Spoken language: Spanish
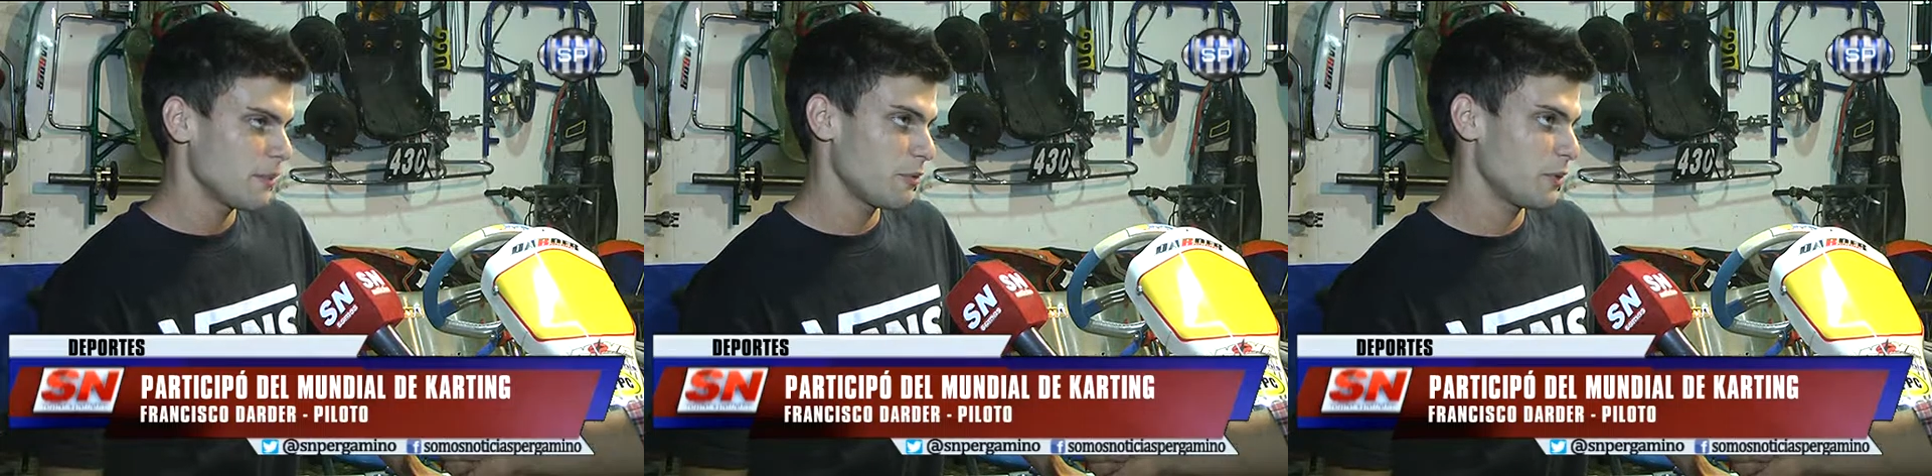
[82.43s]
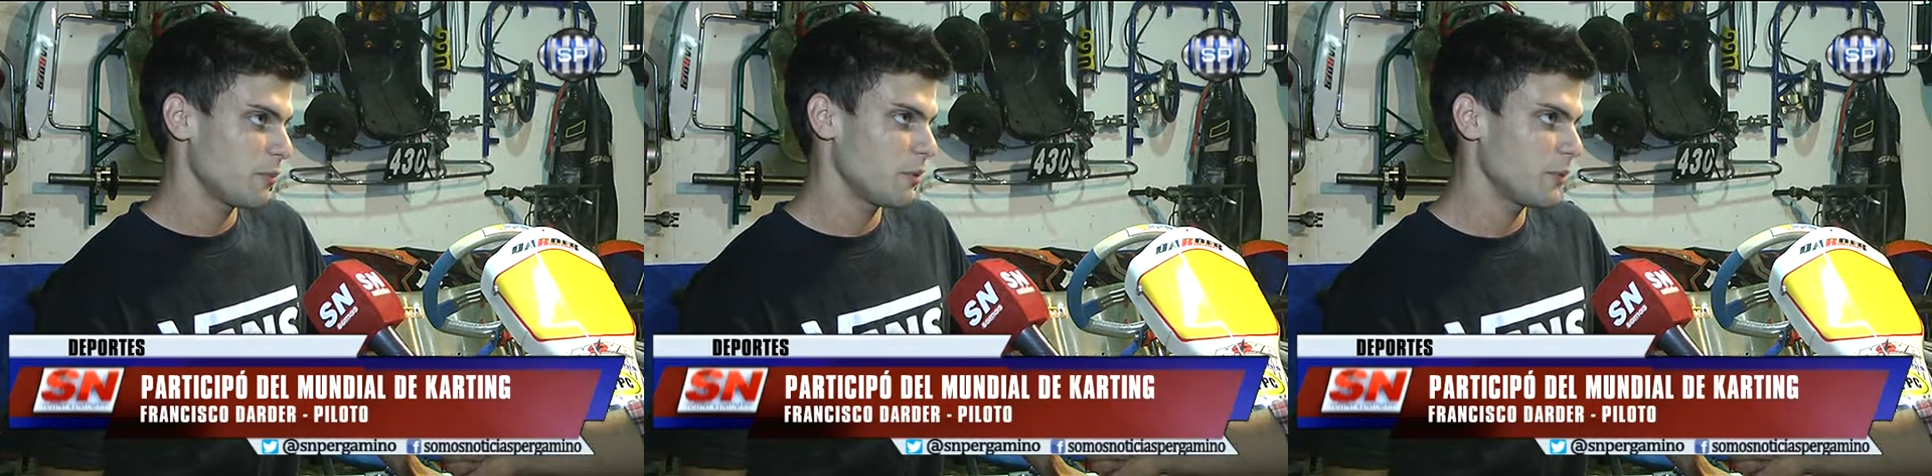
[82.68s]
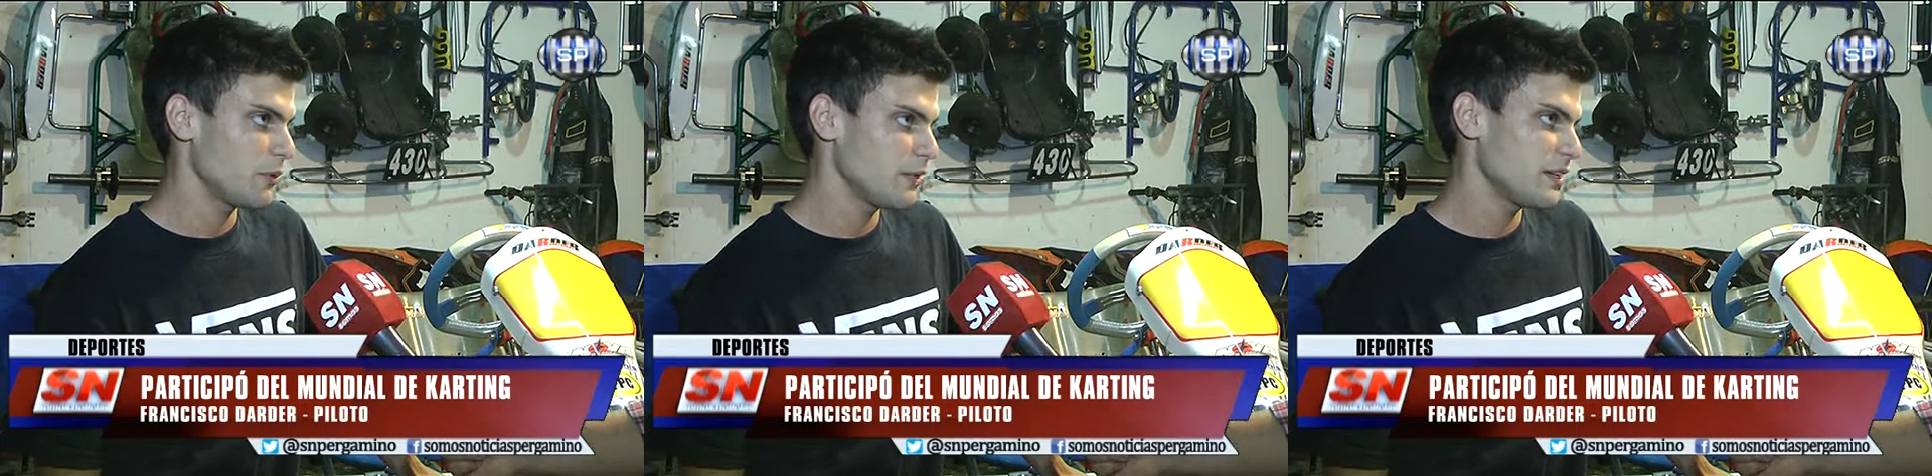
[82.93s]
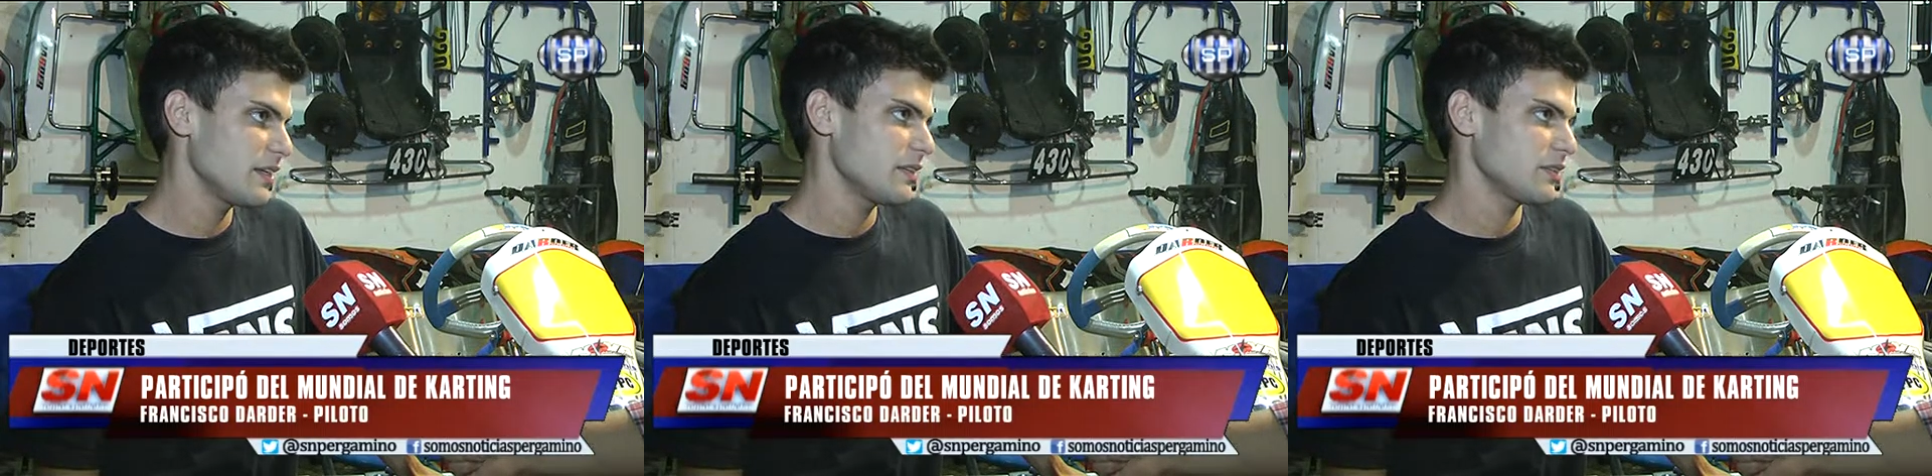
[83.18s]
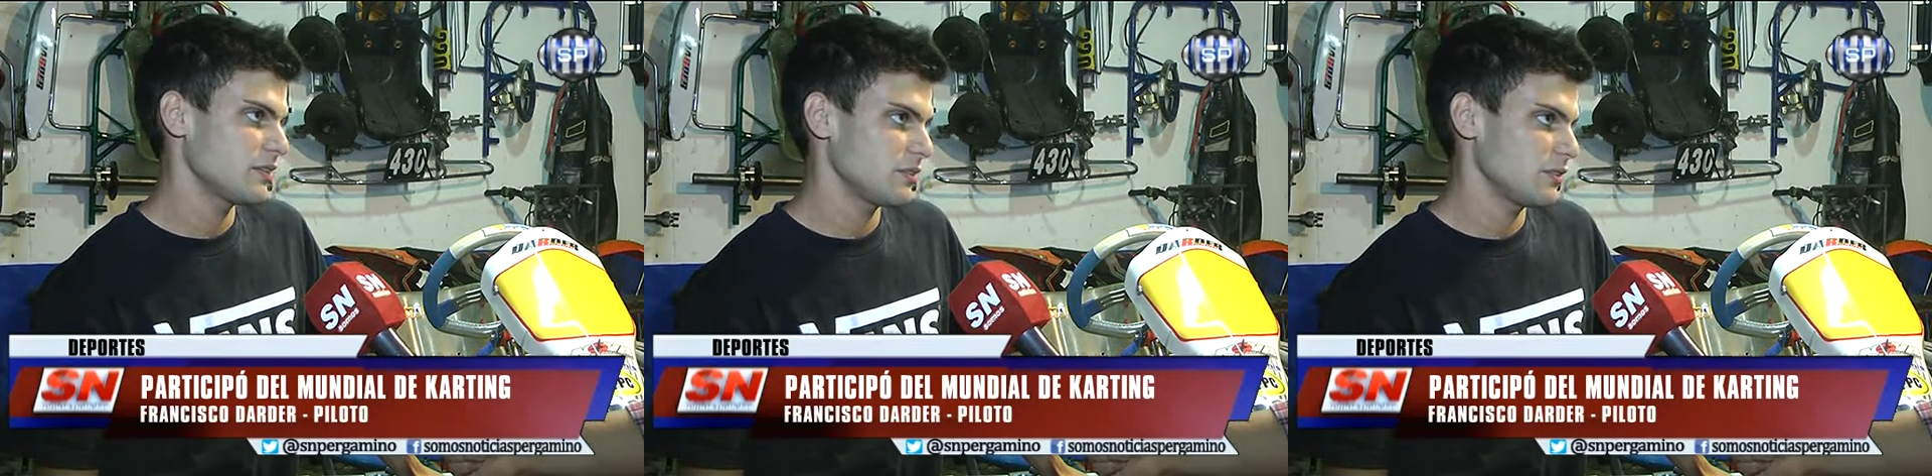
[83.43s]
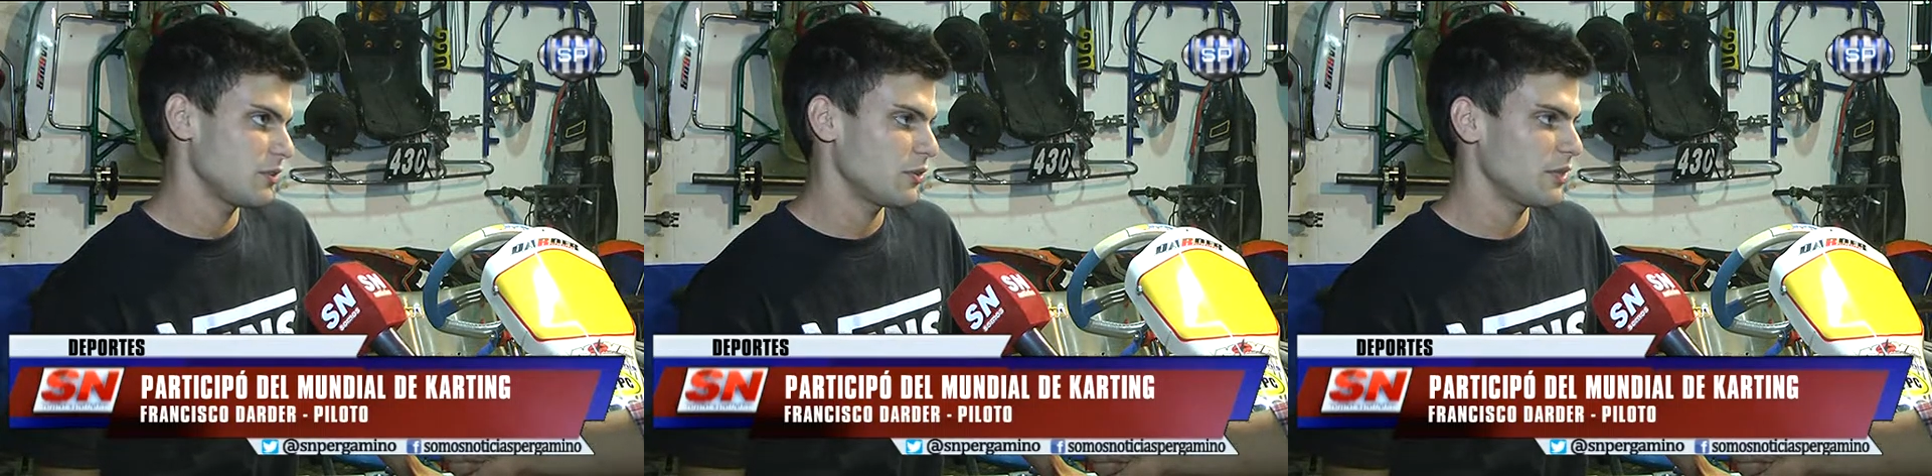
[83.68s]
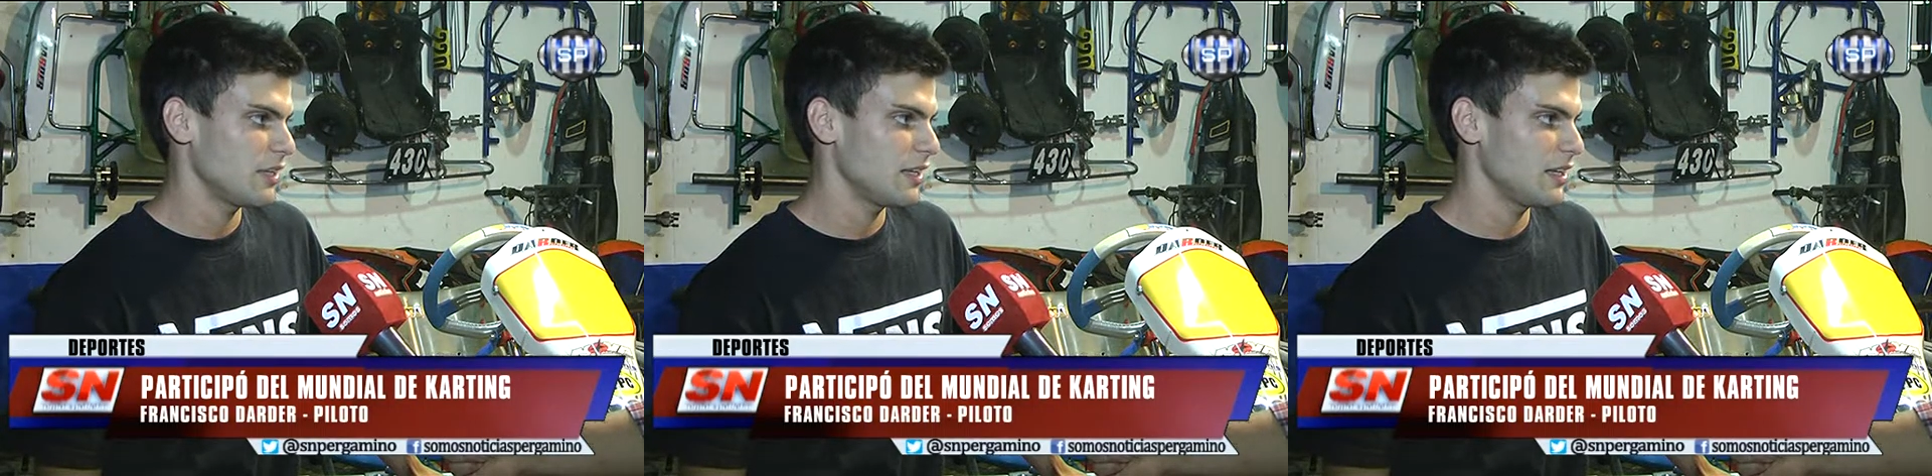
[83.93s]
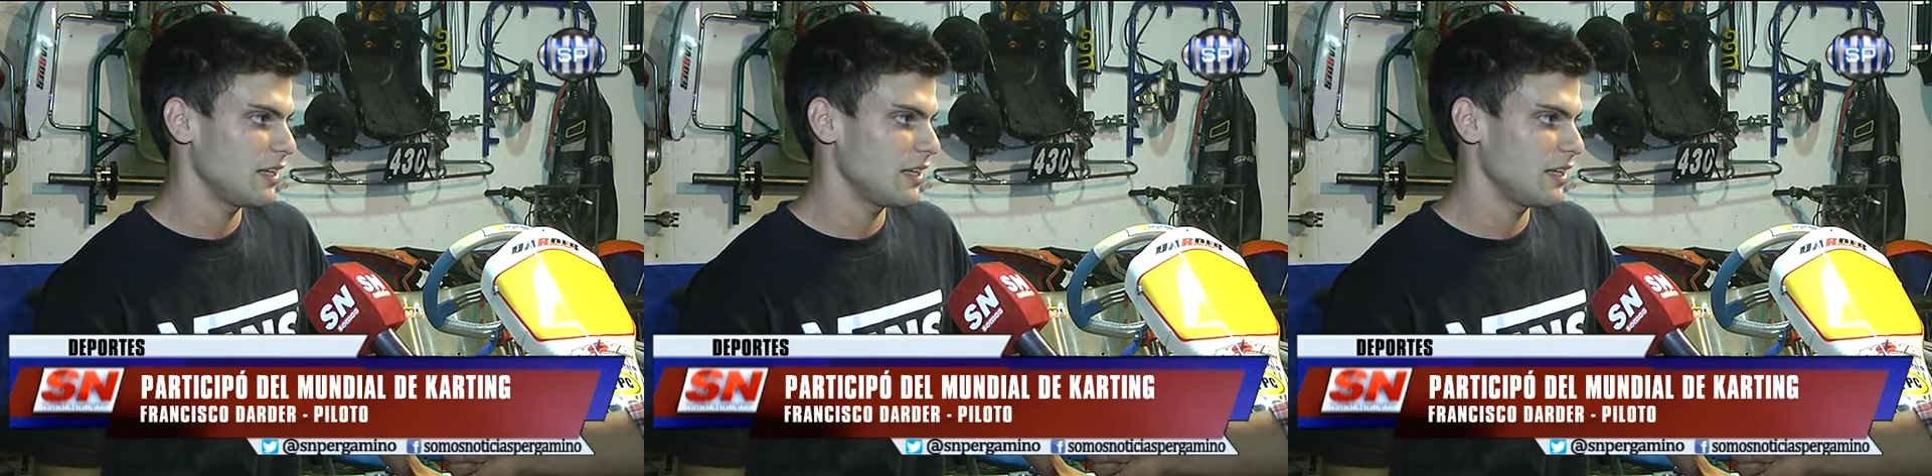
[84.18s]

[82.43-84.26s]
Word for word: bueno, pudimos ir con